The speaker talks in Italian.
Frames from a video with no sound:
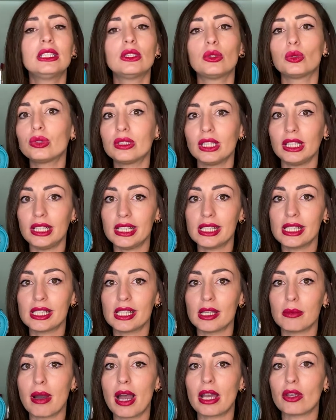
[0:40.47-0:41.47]

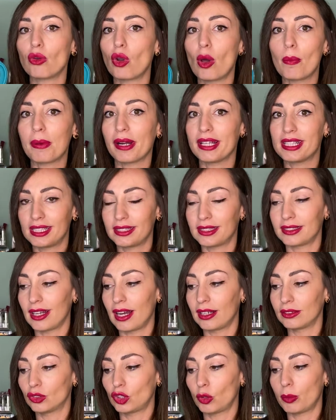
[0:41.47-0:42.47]
utilissima, io l'ho apprezzata
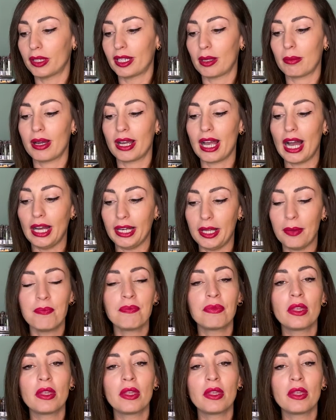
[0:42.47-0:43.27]
tanto perché magari uh,